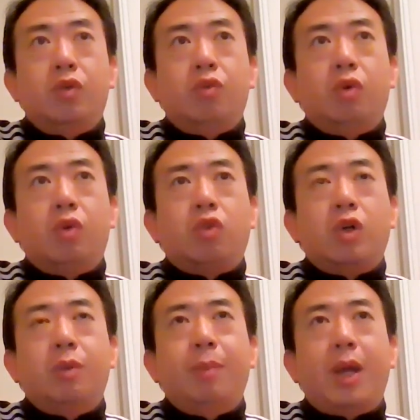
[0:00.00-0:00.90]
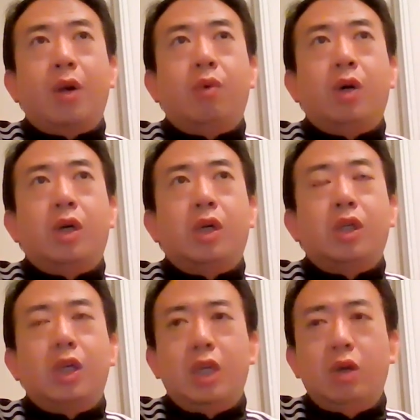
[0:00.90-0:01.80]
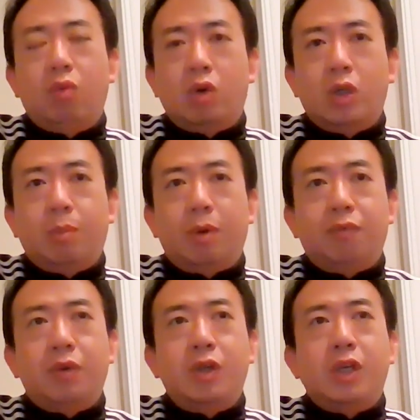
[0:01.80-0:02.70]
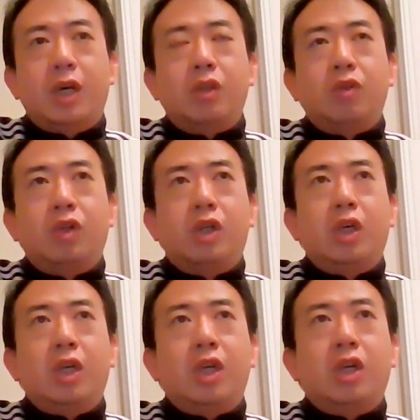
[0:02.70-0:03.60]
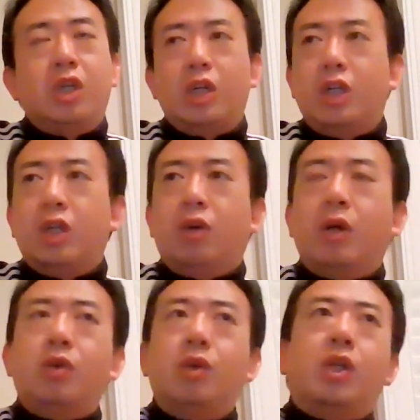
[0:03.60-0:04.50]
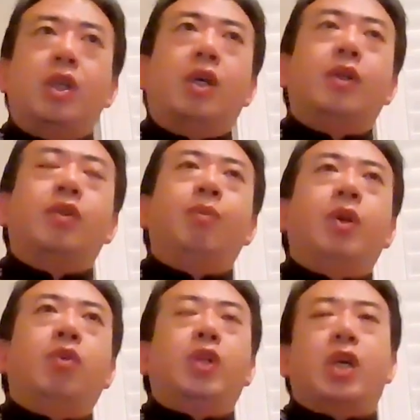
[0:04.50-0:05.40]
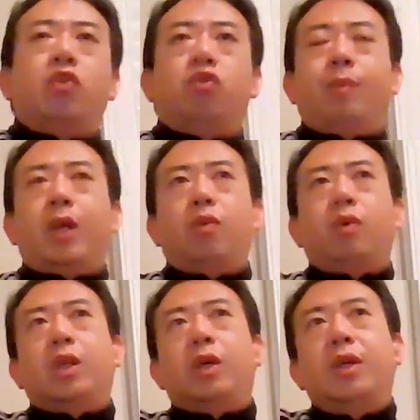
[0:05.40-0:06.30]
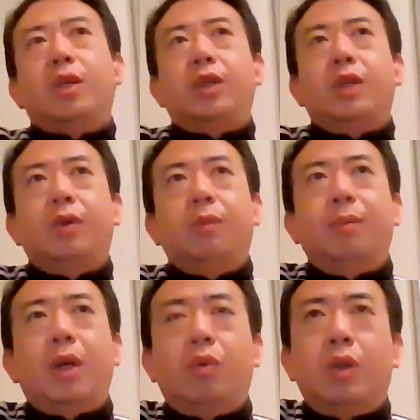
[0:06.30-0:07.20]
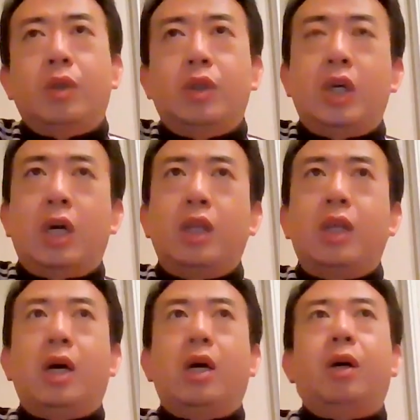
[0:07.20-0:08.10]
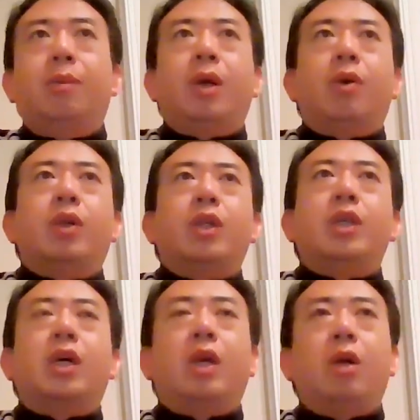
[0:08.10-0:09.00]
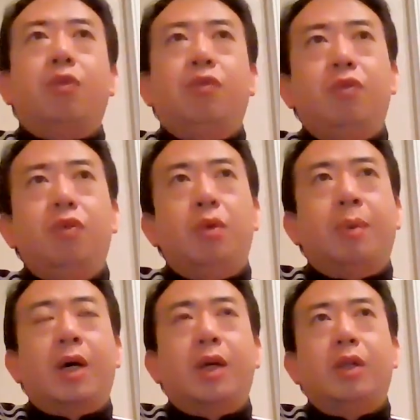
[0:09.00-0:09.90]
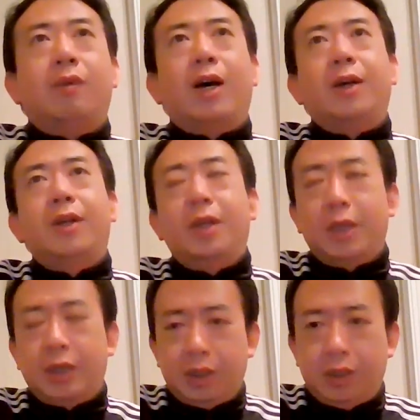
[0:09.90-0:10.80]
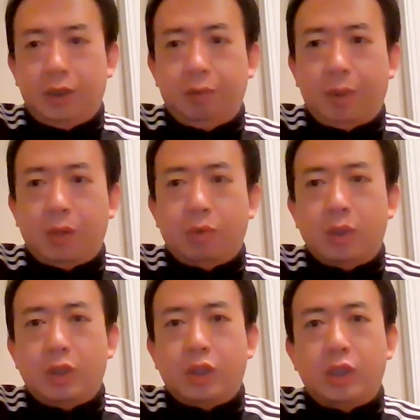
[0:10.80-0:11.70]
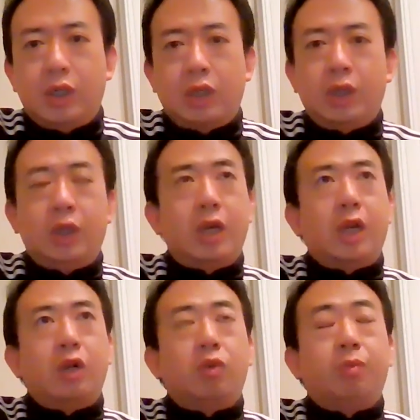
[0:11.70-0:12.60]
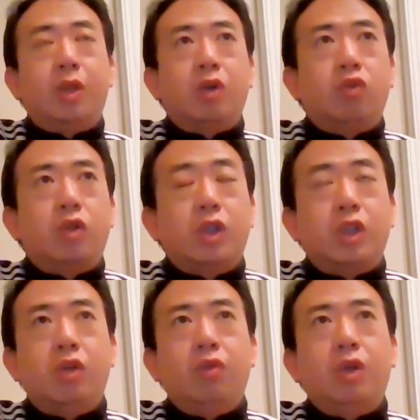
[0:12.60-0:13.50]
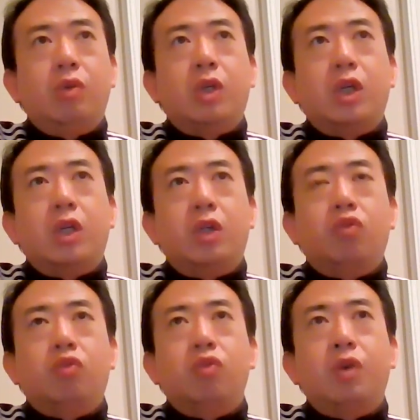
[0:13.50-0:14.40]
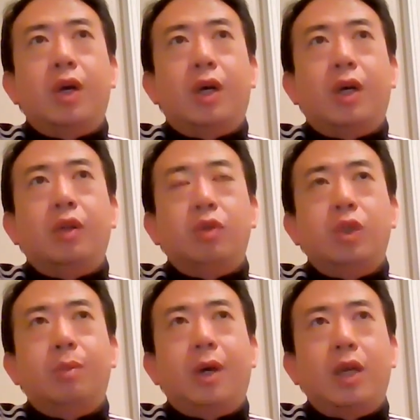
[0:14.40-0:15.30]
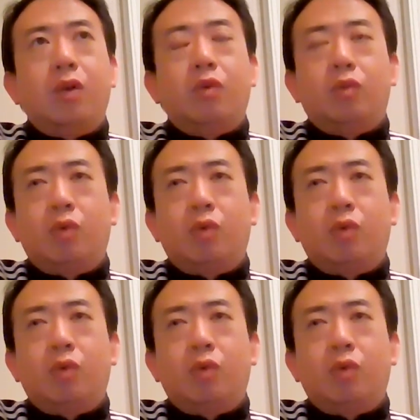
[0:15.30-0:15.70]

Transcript: 如果说是美国和这个英国、日本分享就是各一个城市的话，我觉得那就没有显出美国的。美国的强大啊，美国的强大与富裕吧，对吧？因为美国呢，实际上应该来说，不能说是只有一座城市入选啊，最起码还有